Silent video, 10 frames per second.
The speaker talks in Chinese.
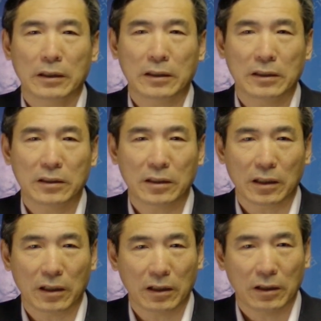引
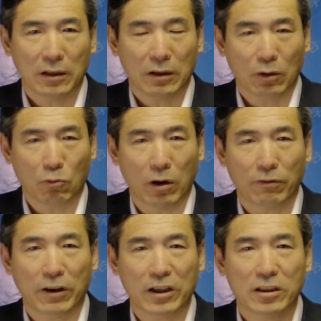起了啊
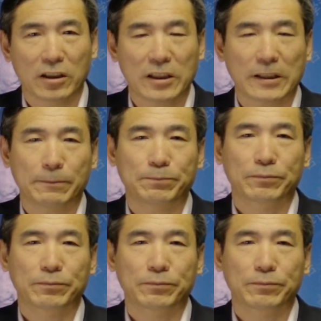广泛热议，